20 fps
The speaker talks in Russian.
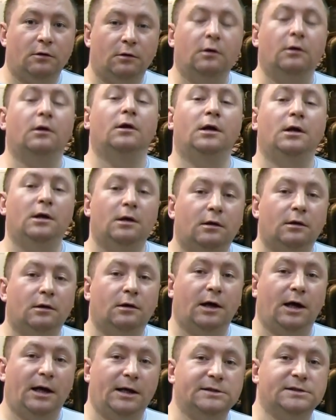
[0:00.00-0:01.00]
А?
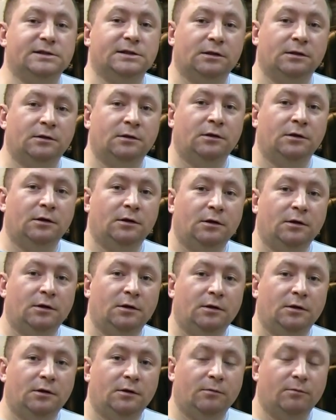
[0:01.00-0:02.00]
Алис,
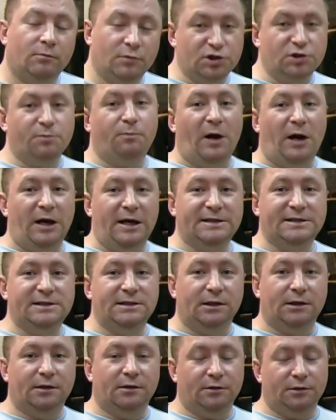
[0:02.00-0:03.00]
мы же
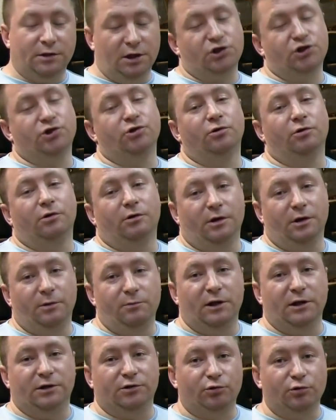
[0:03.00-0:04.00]
полезны. Так что,
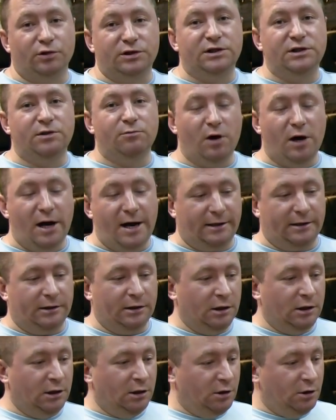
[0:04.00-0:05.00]
ребят, кто
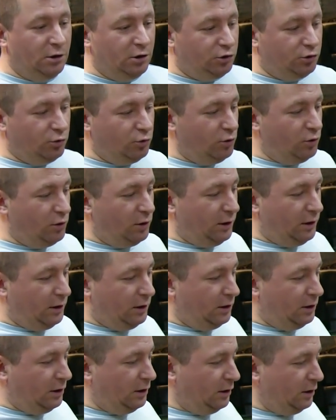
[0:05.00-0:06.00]
снимает,
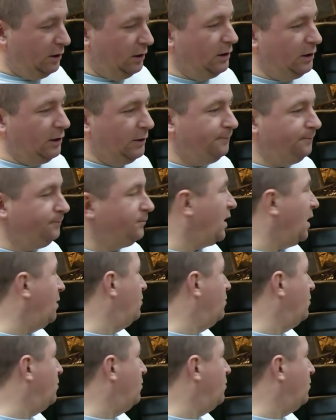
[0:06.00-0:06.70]
кто, э,